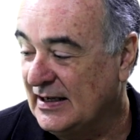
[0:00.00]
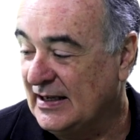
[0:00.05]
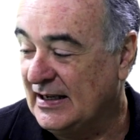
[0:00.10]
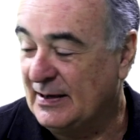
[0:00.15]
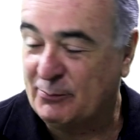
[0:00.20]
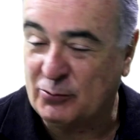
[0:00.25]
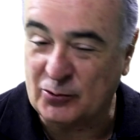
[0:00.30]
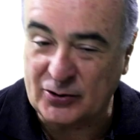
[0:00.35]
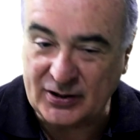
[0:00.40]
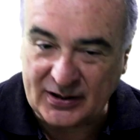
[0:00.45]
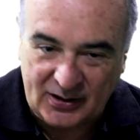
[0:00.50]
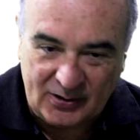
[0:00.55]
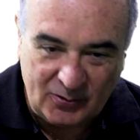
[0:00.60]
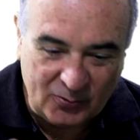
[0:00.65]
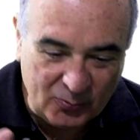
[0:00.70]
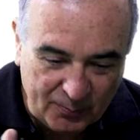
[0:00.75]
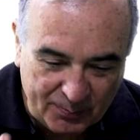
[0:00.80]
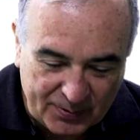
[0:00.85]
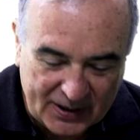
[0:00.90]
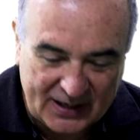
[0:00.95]
E por que
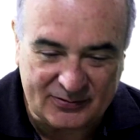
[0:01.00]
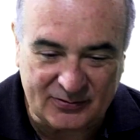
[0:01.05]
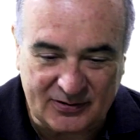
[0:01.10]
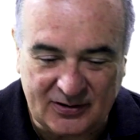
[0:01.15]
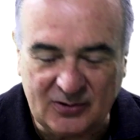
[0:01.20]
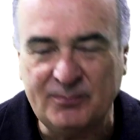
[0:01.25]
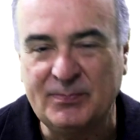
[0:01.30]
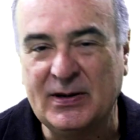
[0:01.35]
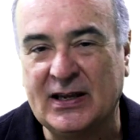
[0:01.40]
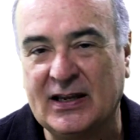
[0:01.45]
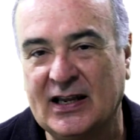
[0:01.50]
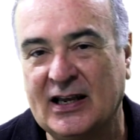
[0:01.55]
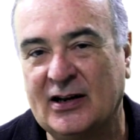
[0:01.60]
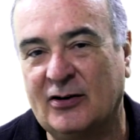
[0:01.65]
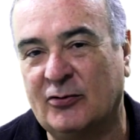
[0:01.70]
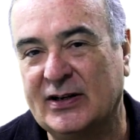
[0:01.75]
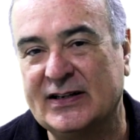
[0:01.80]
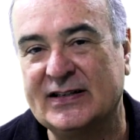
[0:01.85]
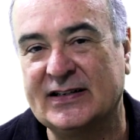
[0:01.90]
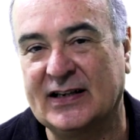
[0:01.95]
um prazo tão pequeno
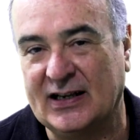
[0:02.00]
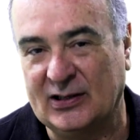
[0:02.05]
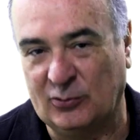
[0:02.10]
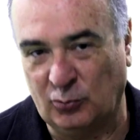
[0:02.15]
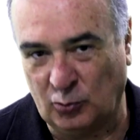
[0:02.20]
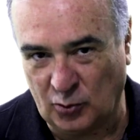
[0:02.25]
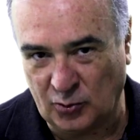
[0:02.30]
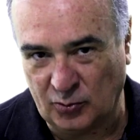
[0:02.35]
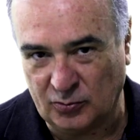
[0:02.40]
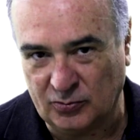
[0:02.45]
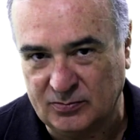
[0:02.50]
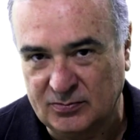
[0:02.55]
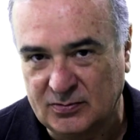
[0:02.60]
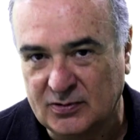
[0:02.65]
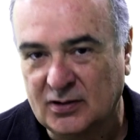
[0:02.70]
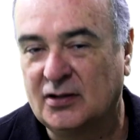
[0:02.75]
nesse retorno?